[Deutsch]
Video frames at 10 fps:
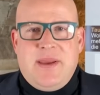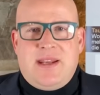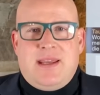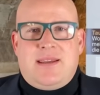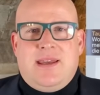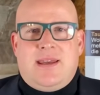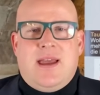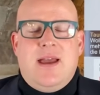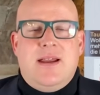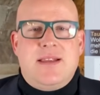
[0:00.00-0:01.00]
bitte ich
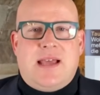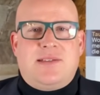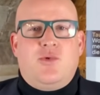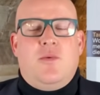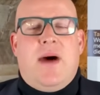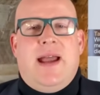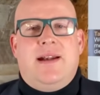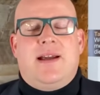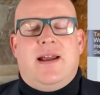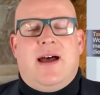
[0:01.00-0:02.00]
dich, dass du
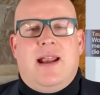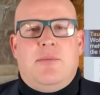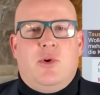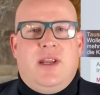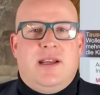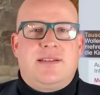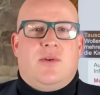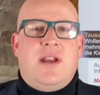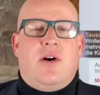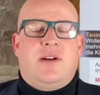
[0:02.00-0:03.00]
meinen Kanal abonnierst
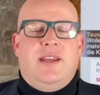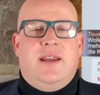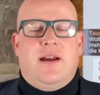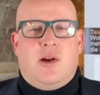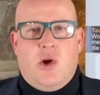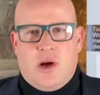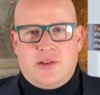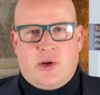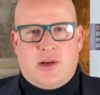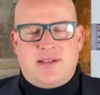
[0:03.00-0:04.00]
und auch die Glocke
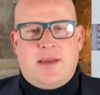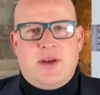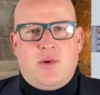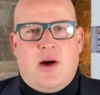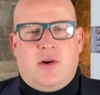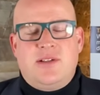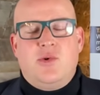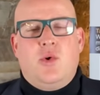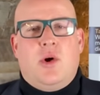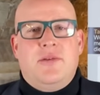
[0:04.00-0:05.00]
drückst, damit du auch in
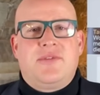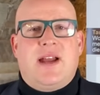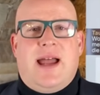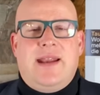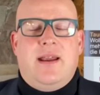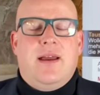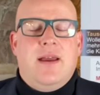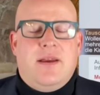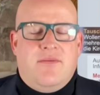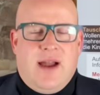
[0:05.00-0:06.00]
Zukunft kein
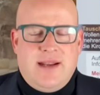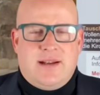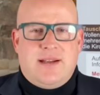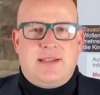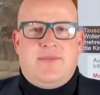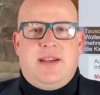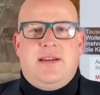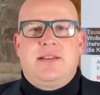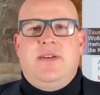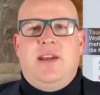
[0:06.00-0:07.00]
weiteres
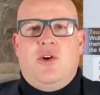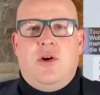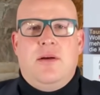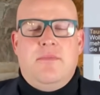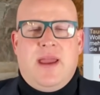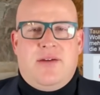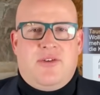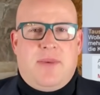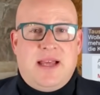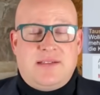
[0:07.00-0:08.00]
wichtiges Video mehr
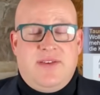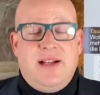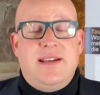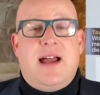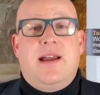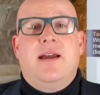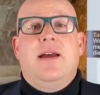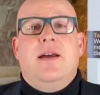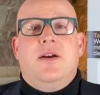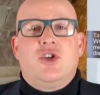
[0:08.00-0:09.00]
verpasst. Vielen Dank
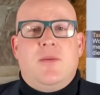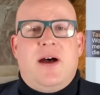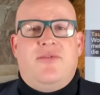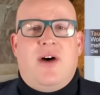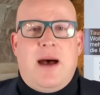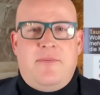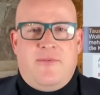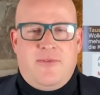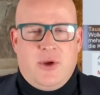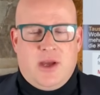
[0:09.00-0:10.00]
schon mal
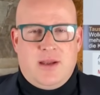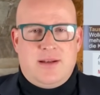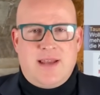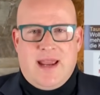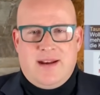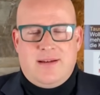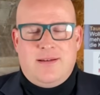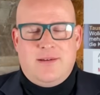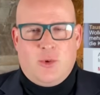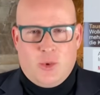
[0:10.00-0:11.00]
vorab für
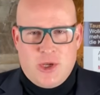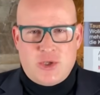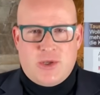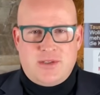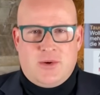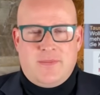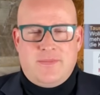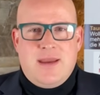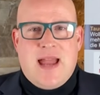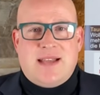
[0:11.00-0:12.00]
deine
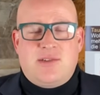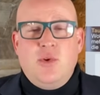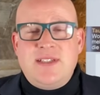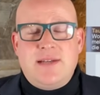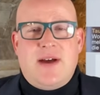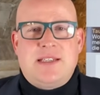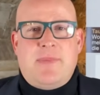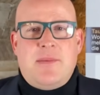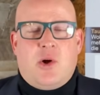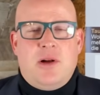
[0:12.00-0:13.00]
Unterstützung. Ja, es tut sich
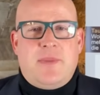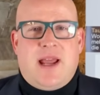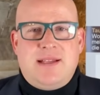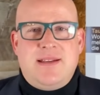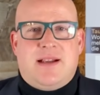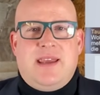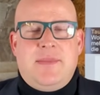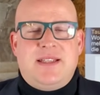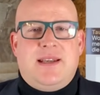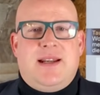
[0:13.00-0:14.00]
was beim Goldpreis,
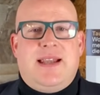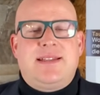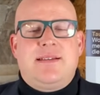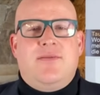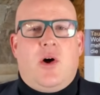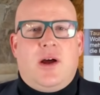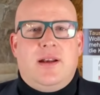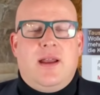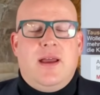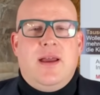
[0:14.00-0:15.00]
nachdem es in den letzten
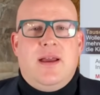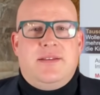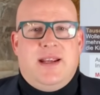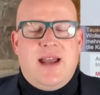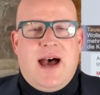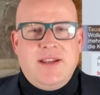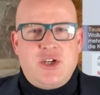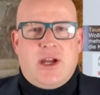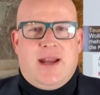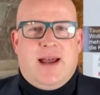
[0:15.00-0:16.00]
Wochen den
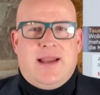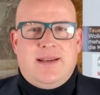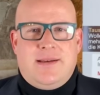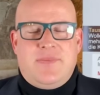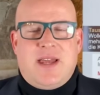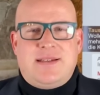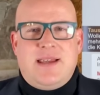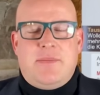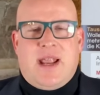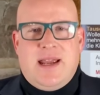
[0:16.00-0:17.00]
Anschein hatte, dass
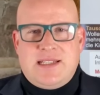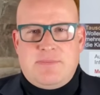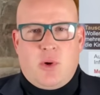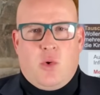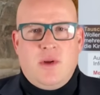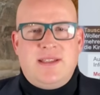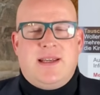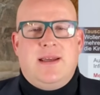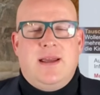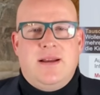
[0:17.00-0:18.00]
der Preis pro
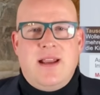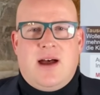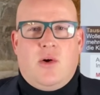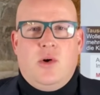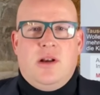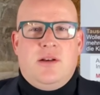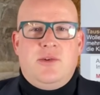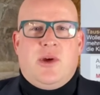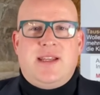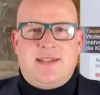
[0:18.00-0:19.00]
Unze nach
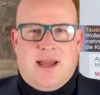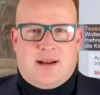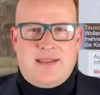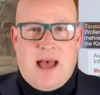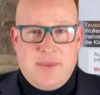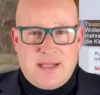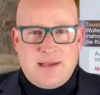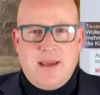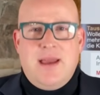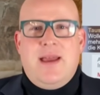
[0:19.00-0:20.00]
unten durchsagt.
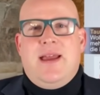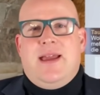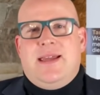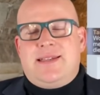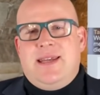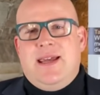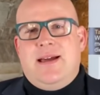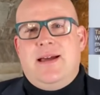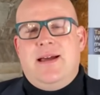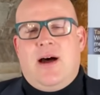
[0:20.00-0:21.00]
Damit es
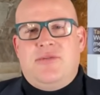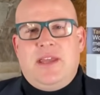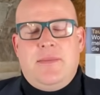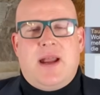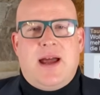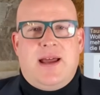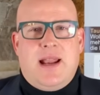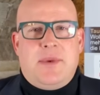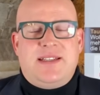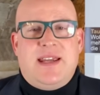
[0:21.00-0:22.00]
hier auf dem
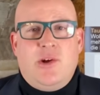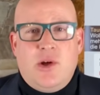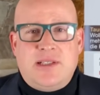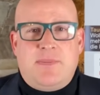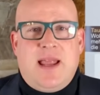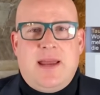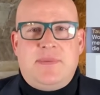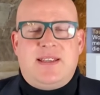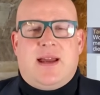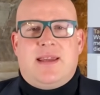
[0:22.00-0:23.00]
Kanal aber seriös
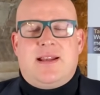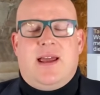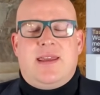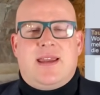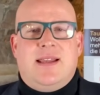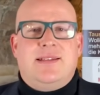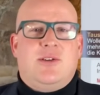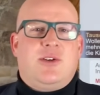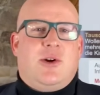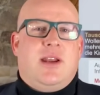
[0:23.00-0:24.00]
bleibt, sage ich gleich ganz
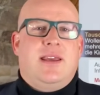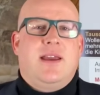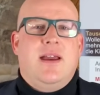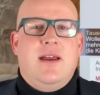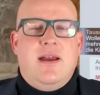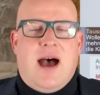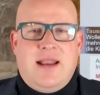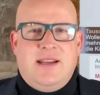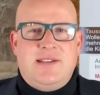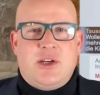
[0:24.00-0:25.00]
ausdrücklich
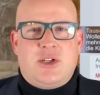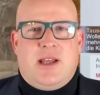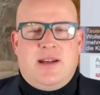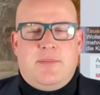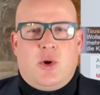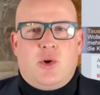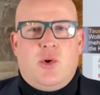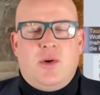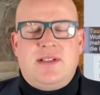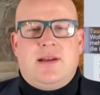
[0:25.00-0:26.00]
an dieser Stelle die
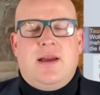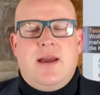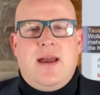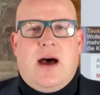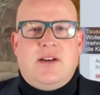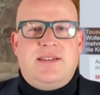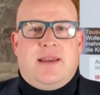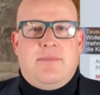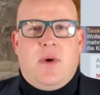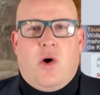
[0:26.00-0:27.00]
Prognose aus
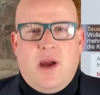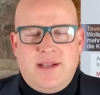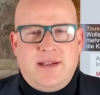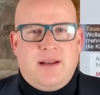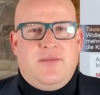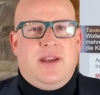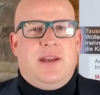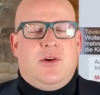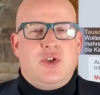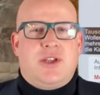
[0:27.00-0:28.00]
dem heutigen
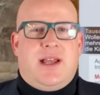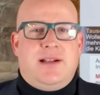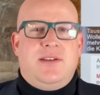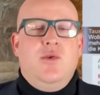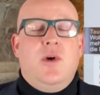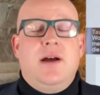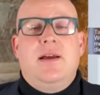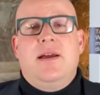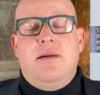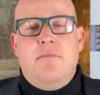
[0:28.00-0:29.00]
Video stellt
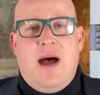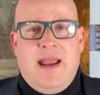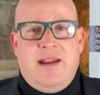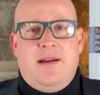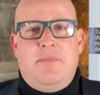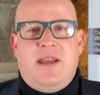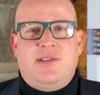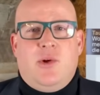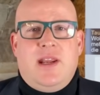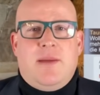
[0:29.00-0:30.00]
nur meine
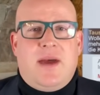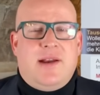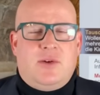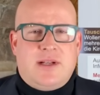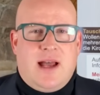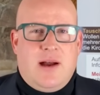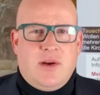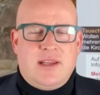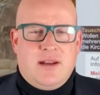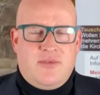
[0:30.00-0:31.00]
persönliche Meinung dar
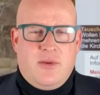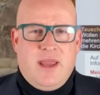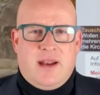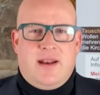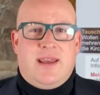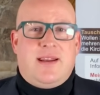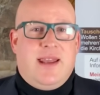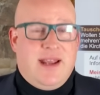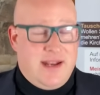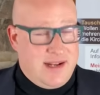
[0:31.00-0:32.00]
und ich informiere dich
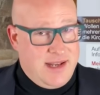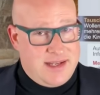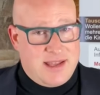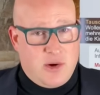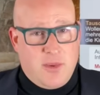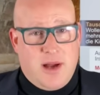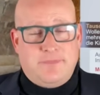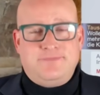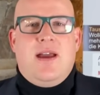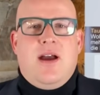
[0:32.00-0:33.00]
lediglich darüber,